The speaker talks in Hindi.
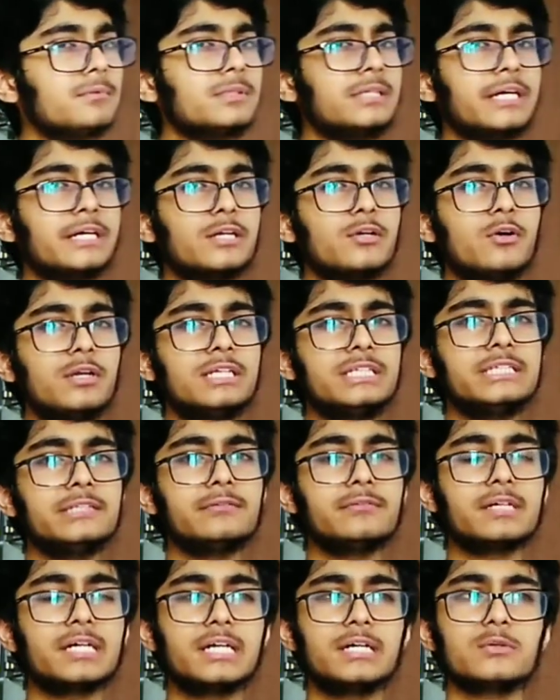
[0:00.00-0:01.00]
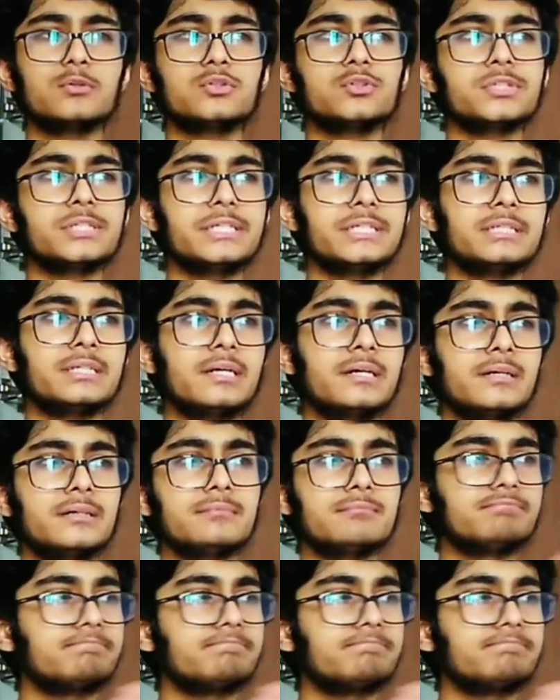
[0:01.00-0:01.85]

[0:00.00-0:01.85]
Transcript: टेक्नोलॉजी वगैरह कुछ नहीं था